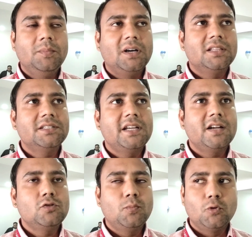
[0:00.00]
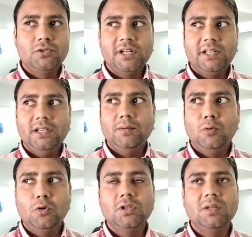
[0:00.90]
ये मातृछाया का जो प्रोजेक्ट है
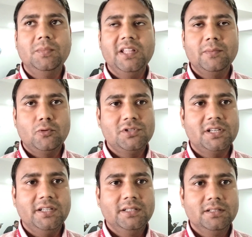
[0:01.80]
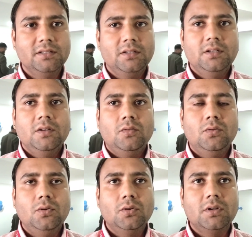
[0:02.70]
बहुत ही बढ़िया प्रोजेक्ट है
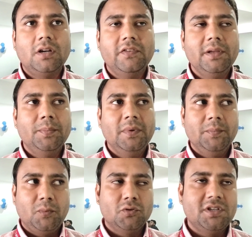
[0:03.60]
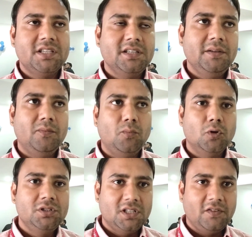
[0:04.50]
और काफ़ी प्रोसेस इन
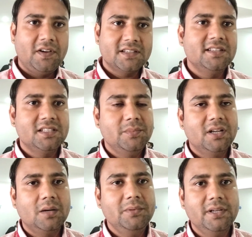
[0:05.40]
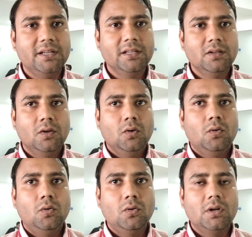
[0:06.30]
बहुत ज़्यादा फास्टली से बिका भी है
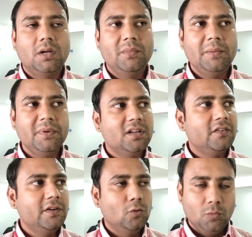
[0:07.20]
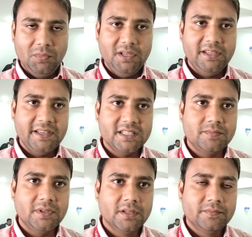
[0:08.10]
और हमने भी काफ़ी लोन भी किए हैं
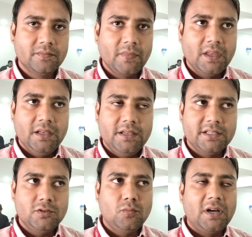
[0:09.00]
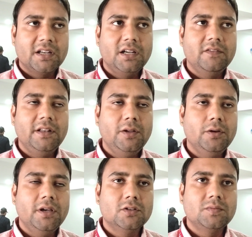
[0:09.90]
इसमें इसकी जो मार्केट वैल्यू
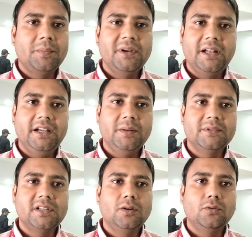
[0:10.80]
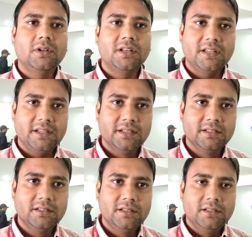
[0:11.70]
है उस पर अपन नाइन्टी परसेंट लोन कर रहे
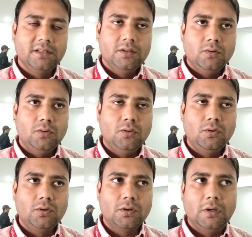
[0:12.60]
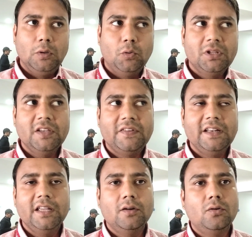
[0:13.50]
हैं और लोन की
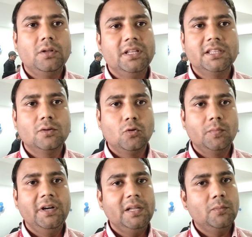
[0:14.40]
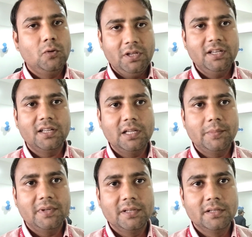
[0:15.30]
फाइलें अधिकतर गवर्नमेंट एम्प्लॉय ही कर रहे
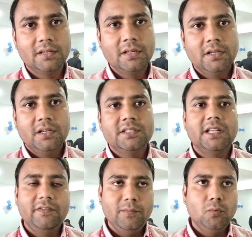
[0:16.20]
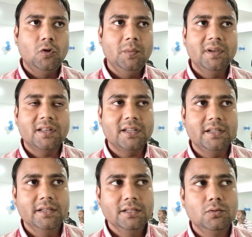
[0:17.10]
हैं सेल्फ एम्प्लॉयड भी कर रहे
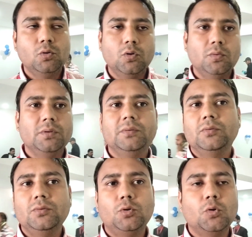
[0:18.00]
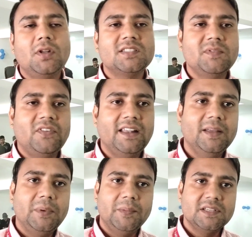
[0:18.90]
हैं दोनों दोनों क्लास में
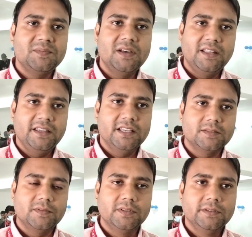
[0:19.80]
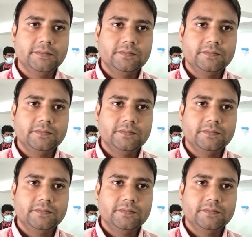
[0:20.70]
फाइलें अपने पास में आ रही है इसमें